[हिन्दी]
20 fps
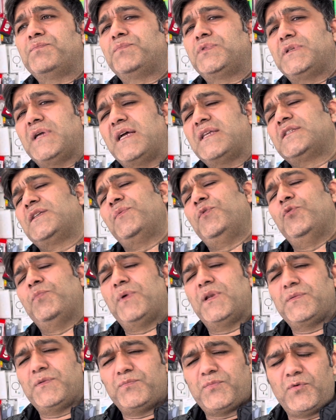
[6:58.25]
पचास से भी
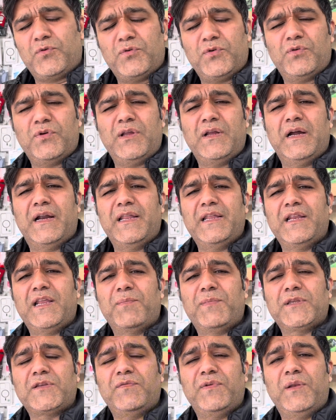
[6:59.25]
ऊपर पौनों की गाड़ी इनके
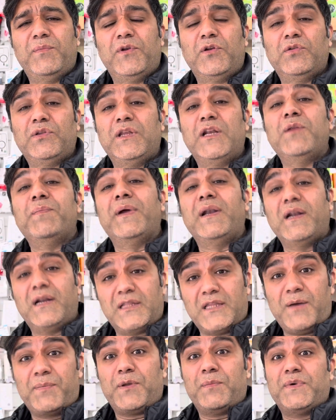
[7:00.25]
पास अवेलेबल होती है डिपेंड करता है आपके